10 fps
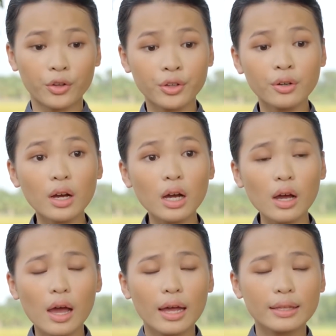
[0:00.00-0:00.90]
Mà hồi
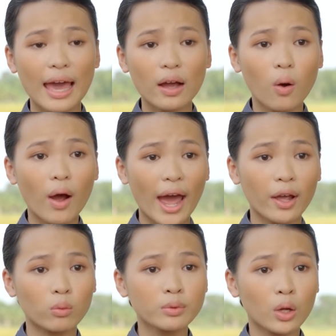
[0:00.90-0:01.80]
trước á, cha cô
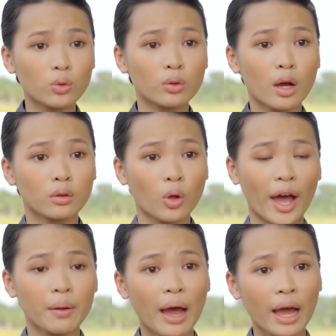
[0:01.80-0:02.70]
hai cũng cho tụi con thoải